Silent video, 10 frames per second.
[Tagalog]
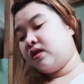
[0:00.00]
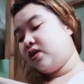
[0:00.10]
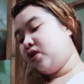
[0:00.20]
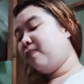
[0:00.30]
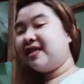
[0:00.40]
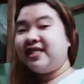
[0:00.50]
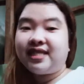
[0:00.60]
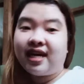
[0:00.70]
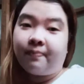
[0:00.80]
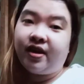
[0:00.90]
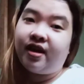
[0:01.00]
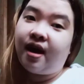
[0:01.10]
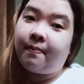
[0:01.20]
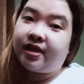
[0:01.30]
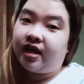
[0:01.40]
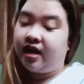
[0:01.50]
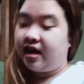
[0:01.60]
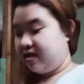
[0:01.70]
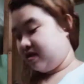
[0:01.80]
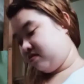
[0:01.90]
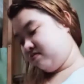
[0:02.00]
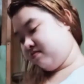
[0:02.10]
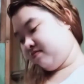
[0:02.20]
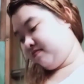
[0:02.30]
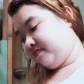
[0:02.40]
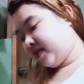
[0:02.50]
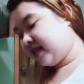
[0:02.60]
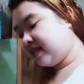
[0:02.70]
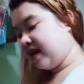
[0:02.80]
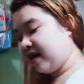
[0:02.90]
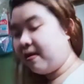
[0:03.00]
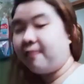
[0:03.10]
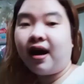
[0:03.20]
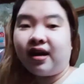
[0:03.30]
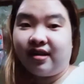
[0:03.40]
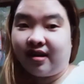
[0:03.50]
Yung magic sarap niya napatagal. Hmm. Kasi mabagal